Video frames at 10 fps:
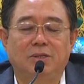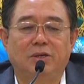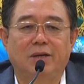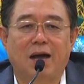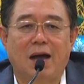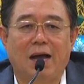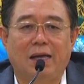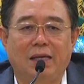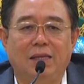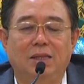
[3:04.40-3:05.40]
们叫
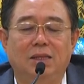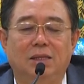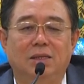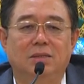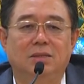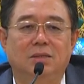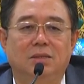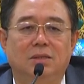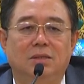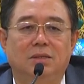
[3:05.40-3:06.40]
卡因。
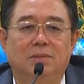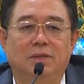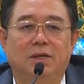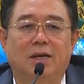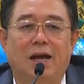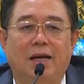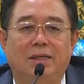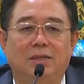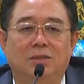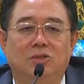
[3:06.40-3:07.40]
什么叫卡因？